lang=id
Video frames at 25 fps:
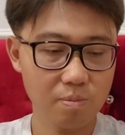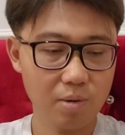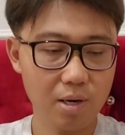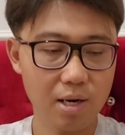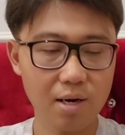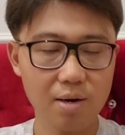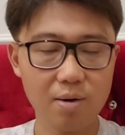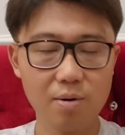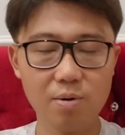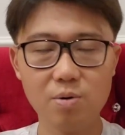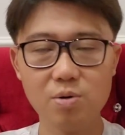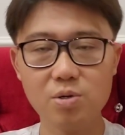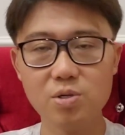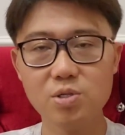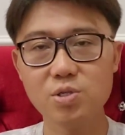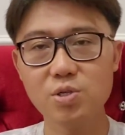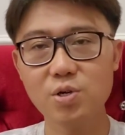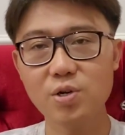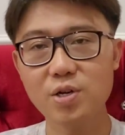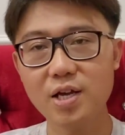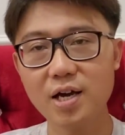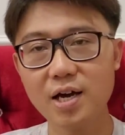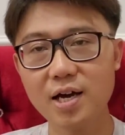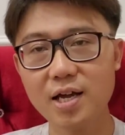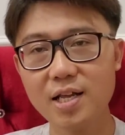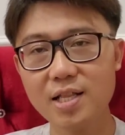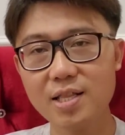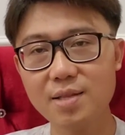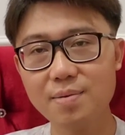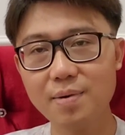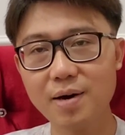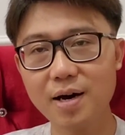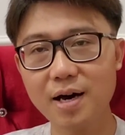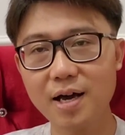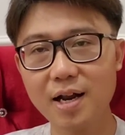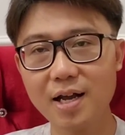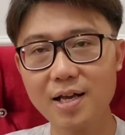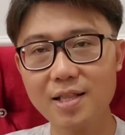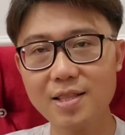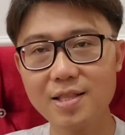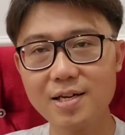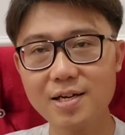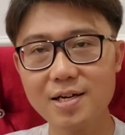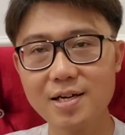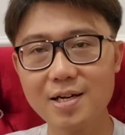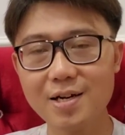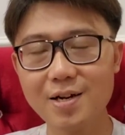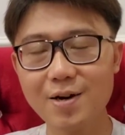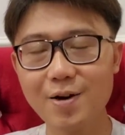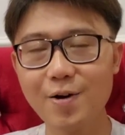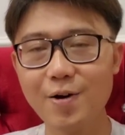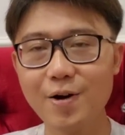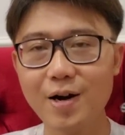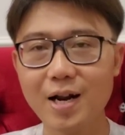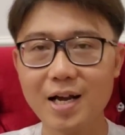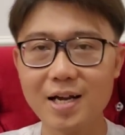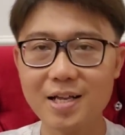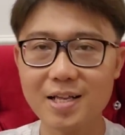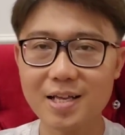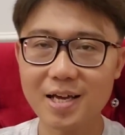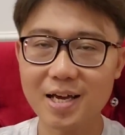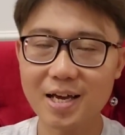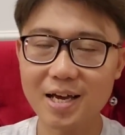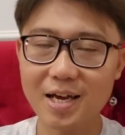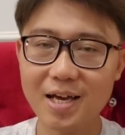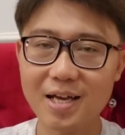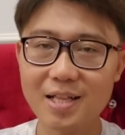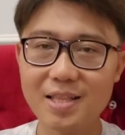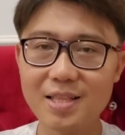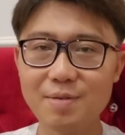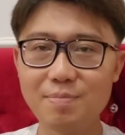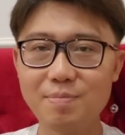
Wow, zodiak ini tipe karakter orangnya